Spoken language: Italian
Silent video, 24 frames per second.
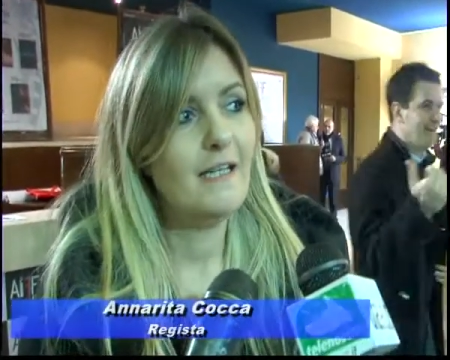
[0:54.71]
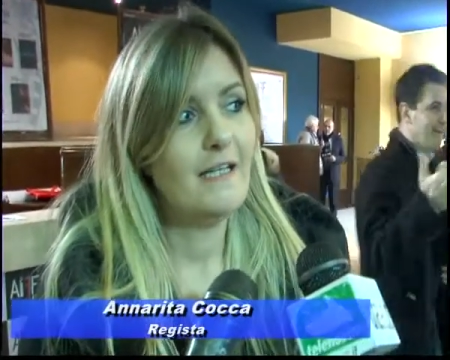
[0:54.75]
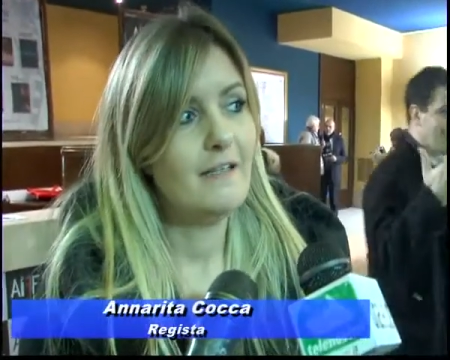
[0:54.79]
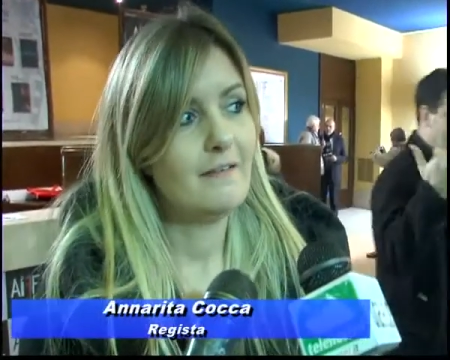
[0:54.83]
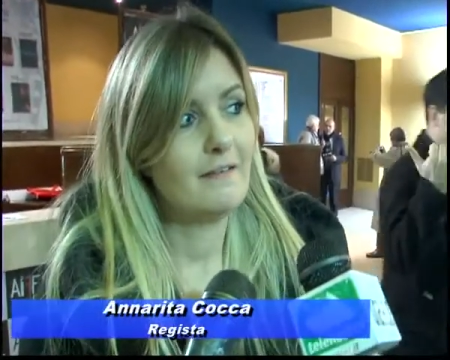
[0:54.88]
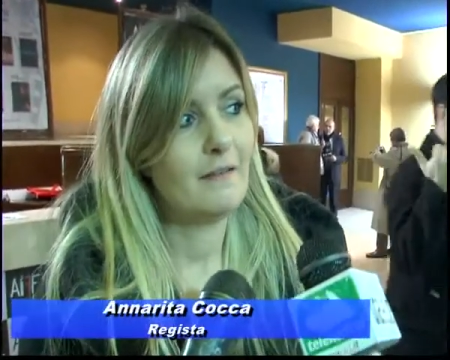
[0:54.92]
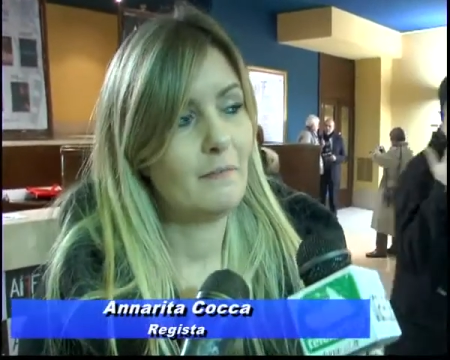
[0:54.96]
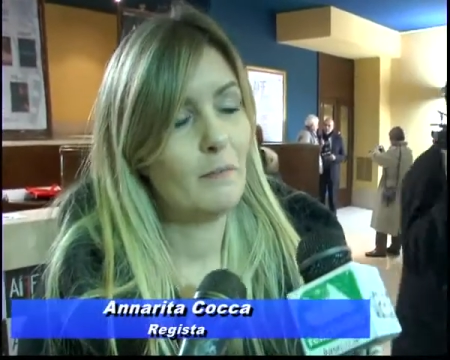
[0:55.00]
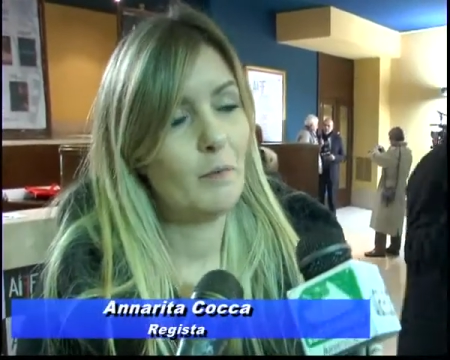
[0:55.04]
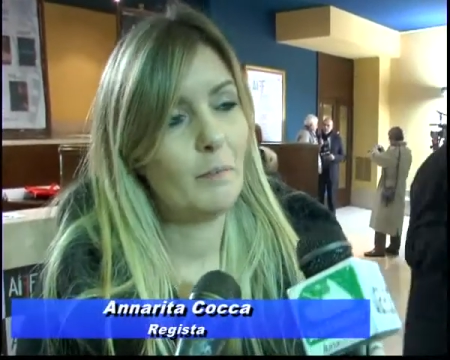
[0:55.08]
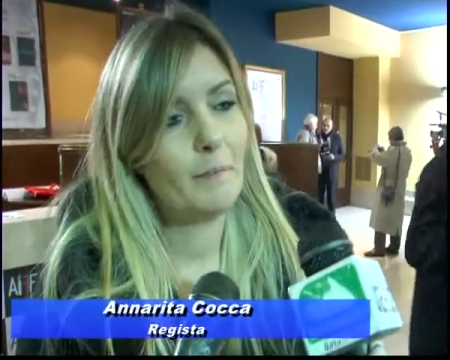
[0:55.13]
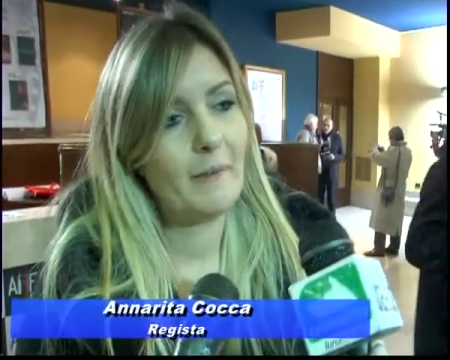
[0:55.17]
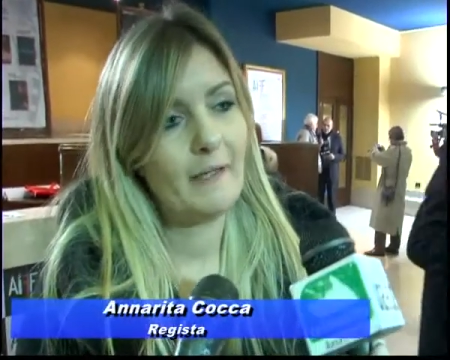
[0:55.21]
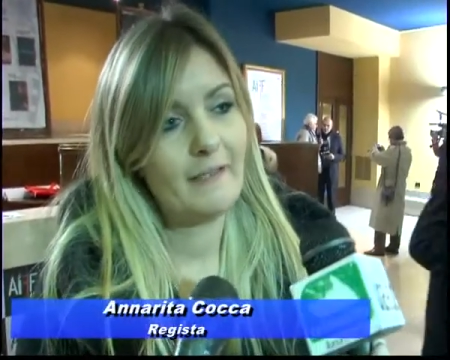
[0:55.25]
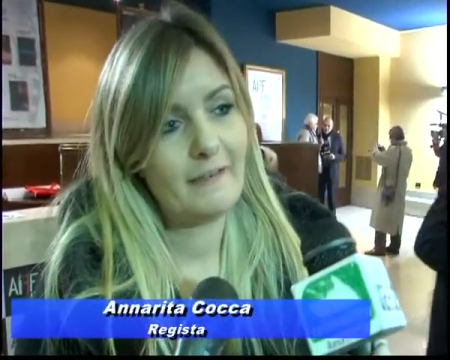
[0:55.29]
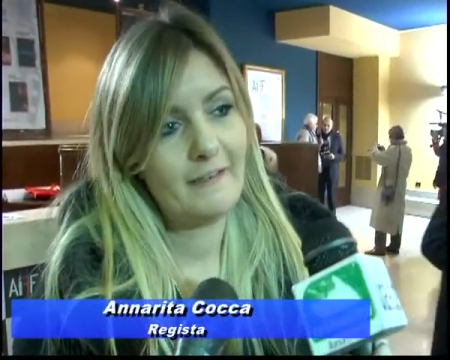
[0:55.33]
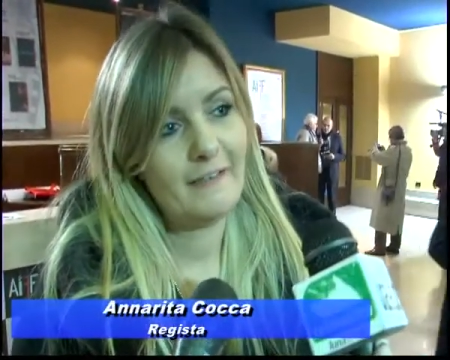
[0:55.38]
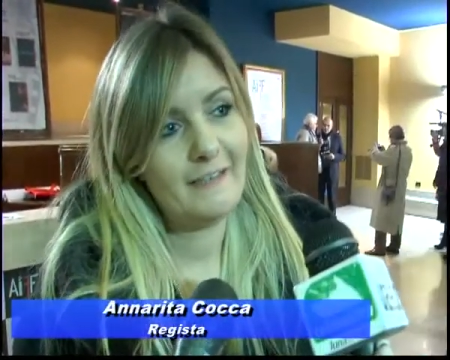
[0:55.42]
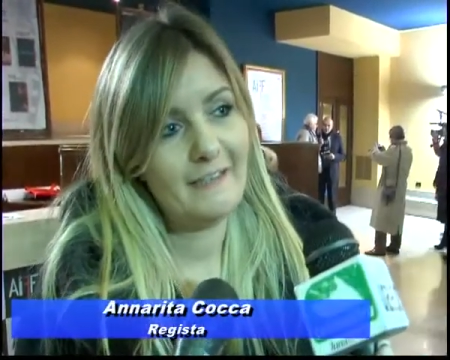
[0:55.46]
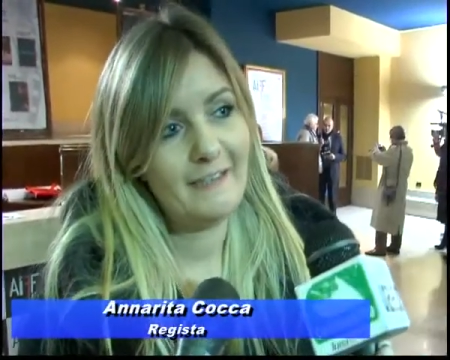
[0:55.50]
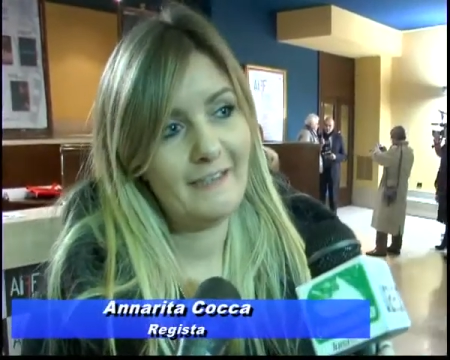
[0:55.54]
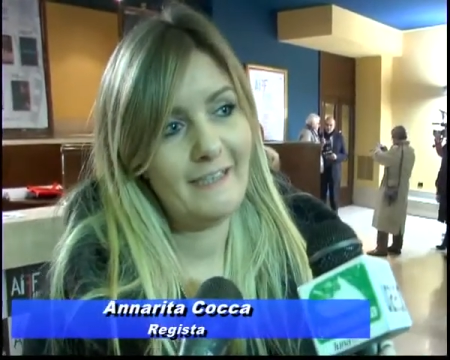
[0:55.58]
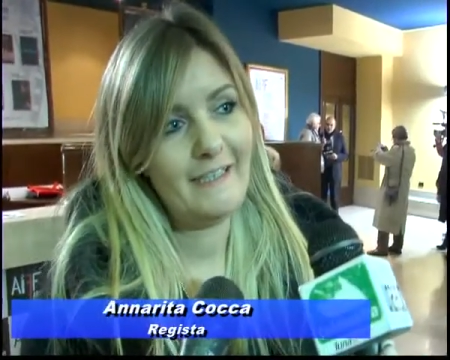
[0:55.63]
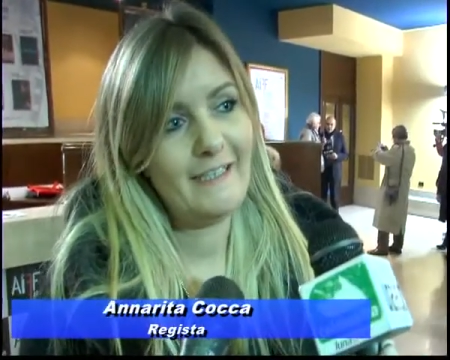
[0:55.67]
siamo
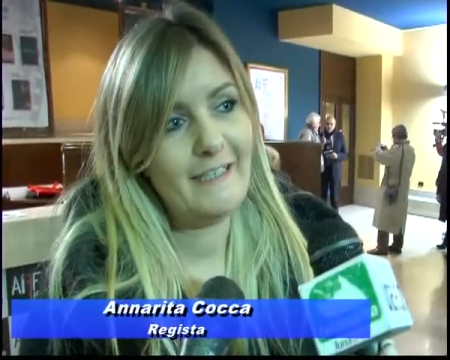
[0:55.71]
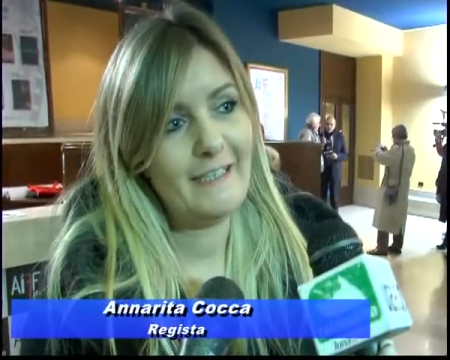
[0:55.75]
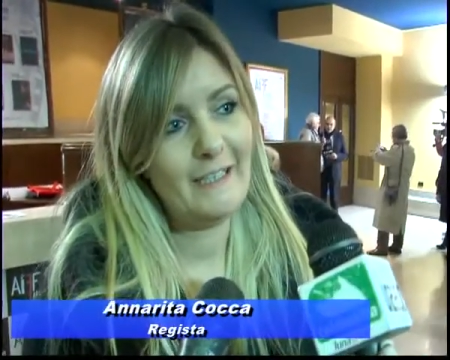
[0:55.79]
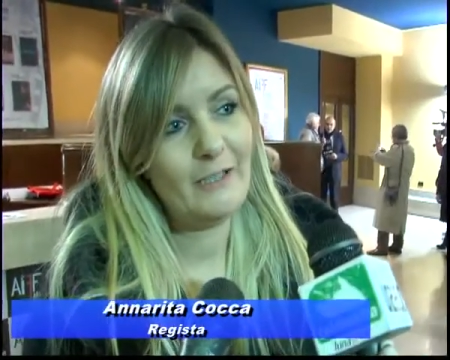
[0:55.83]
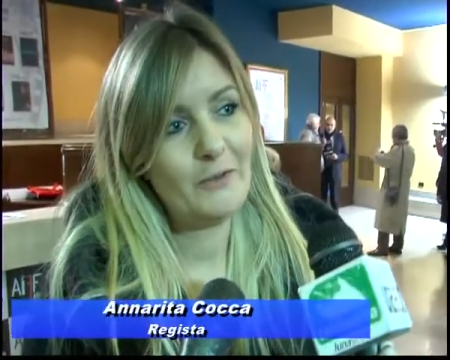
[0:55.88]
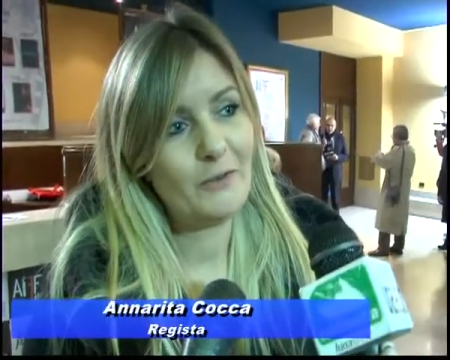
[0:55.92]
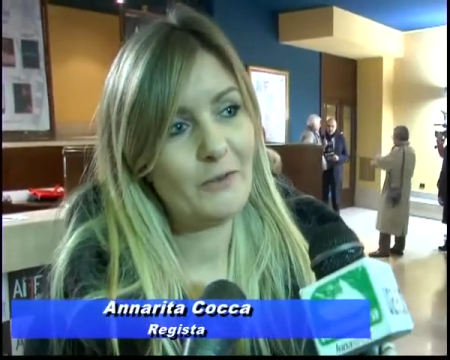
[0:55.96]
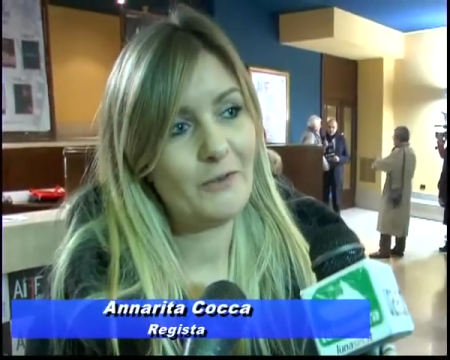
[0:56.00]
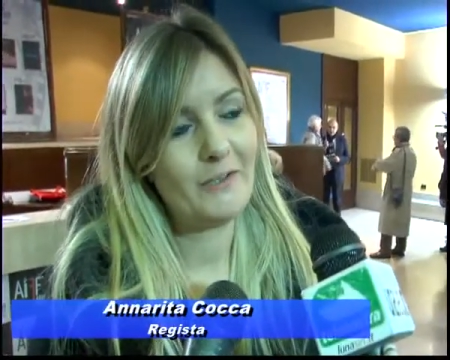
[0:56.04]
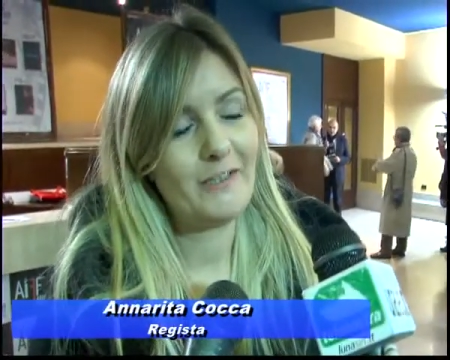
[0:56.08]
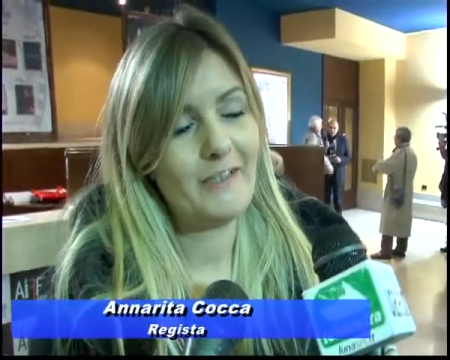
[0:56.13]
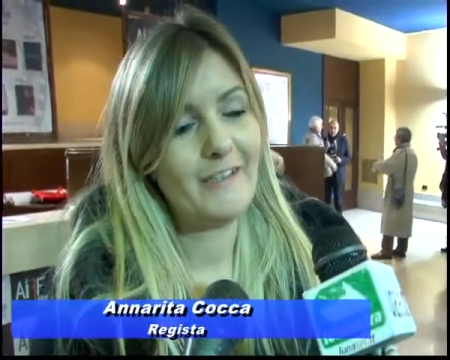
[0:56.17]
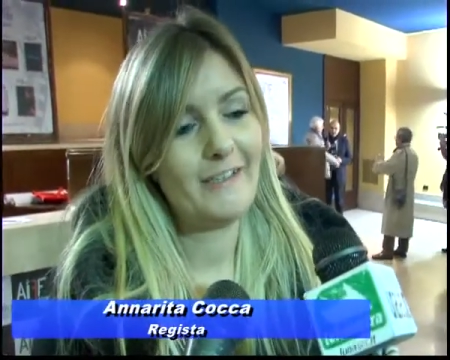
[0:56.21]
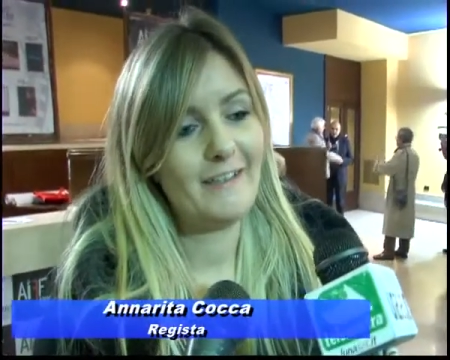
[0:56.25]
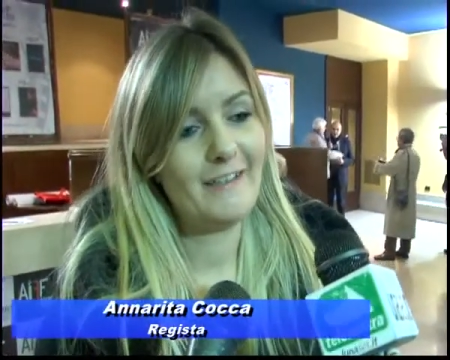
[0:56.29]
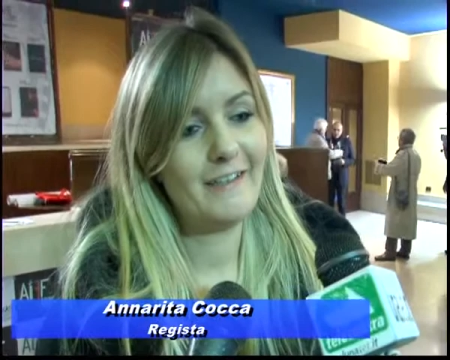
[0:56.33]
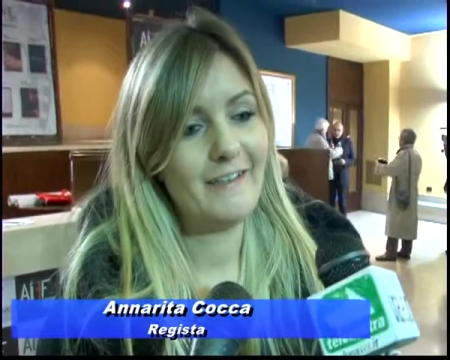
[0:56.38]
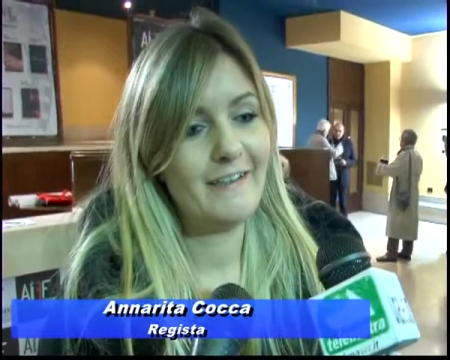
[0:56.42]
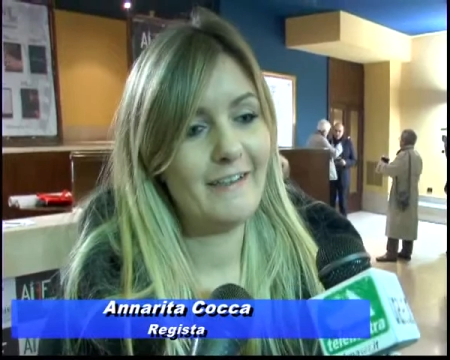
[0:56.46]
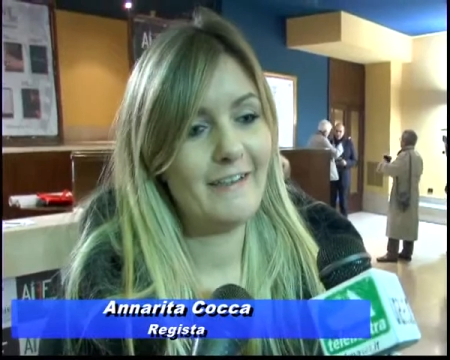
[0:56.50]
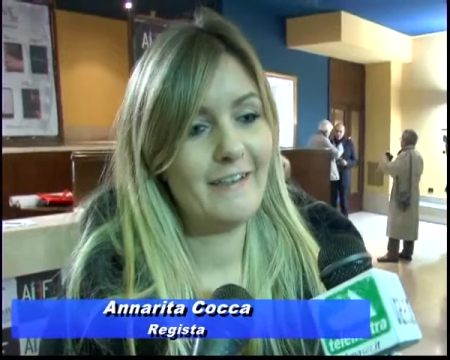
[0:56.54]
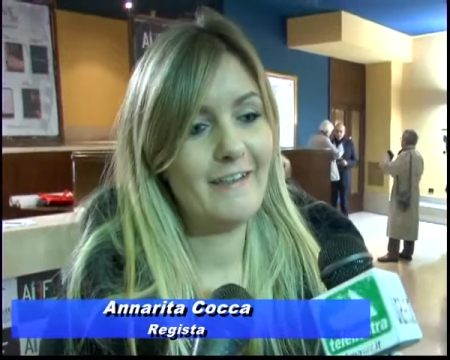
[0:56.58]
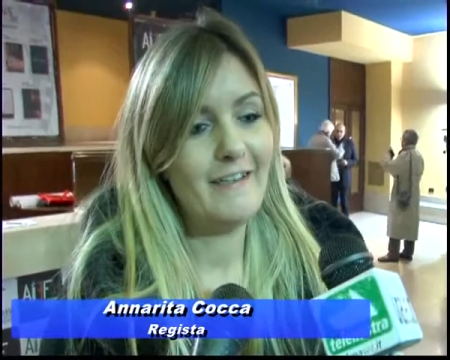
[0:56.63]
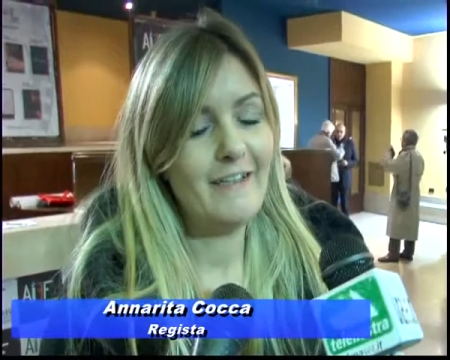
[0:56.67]
partiti con,
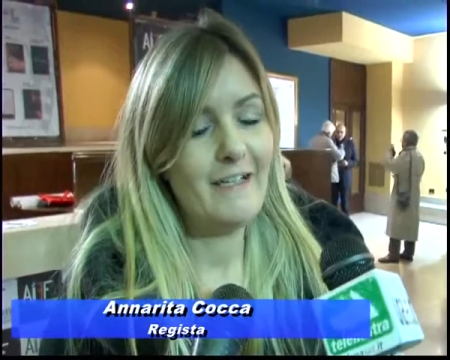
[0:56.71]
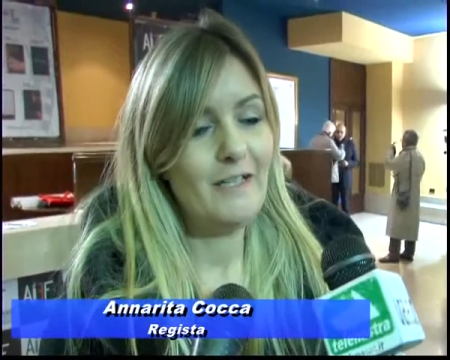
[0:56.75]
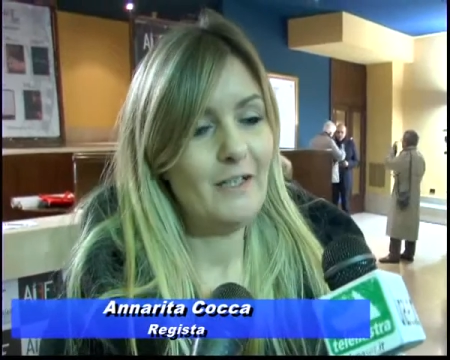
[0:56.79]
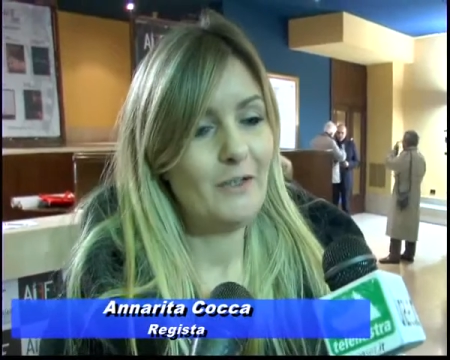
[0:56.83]
eh,